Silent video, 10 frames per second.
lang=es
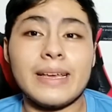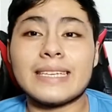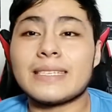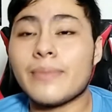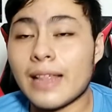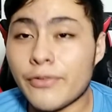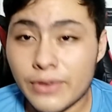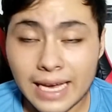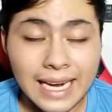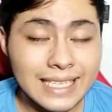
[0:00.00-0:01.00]
mi estimada
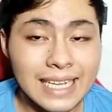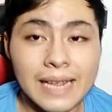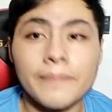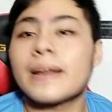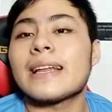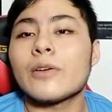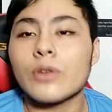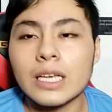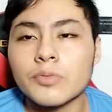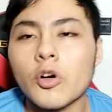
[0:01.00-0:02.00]
fieras del
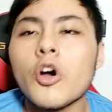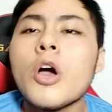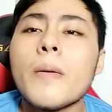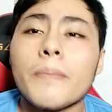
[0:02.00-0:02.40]
emprendedurismo,